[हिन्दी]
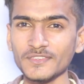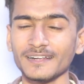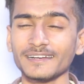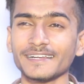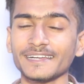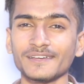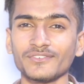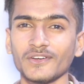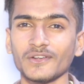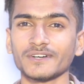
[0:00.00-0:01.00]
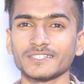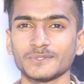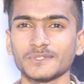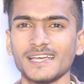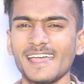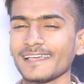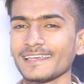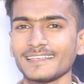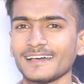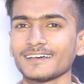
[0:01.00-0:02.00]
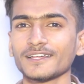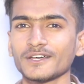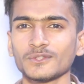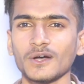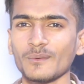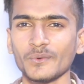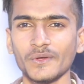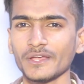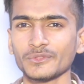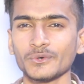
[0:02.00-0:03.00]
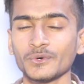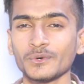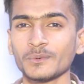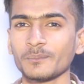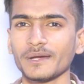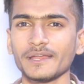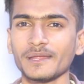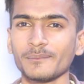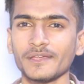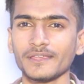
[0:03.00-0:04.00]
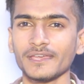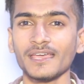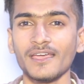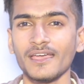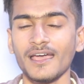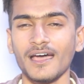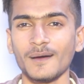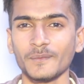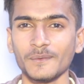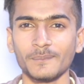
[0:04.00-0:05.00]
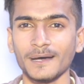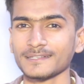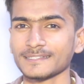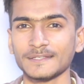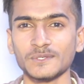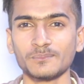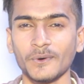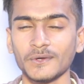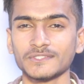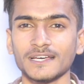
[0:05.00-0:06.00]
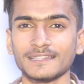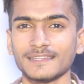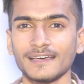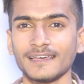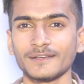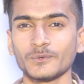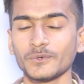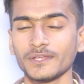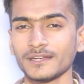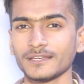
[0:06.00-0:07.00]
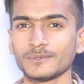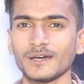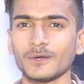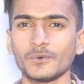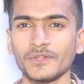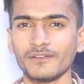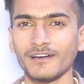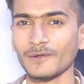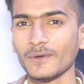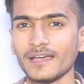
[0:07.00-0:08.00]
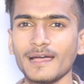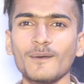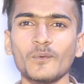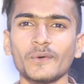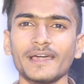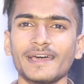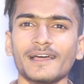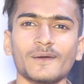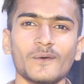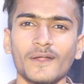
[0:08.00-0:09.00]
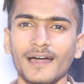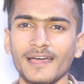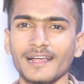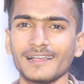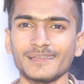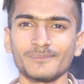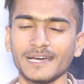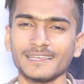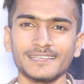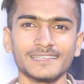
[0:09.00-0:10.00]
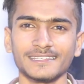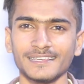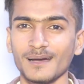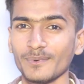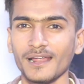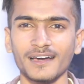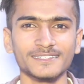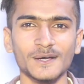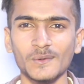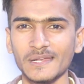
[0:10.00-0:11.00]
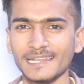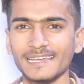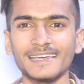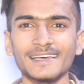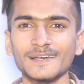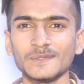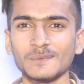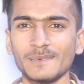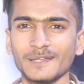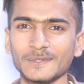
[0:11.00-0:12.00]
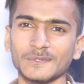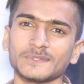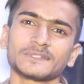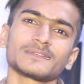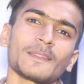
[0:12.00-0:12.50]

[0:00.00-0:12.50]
हंड्रेड के फॉलोवर्स हो जाएंगे यहाँ तो आपको एक दो महीने में ये आपके पास है जो पहुंच जाता है कुरियर के द्वारा कुरियर वालों का ही आपको डायरेक्ट कॉल आएगा कि भाई यहाँ पर आ जाओ लेने तो मैं तो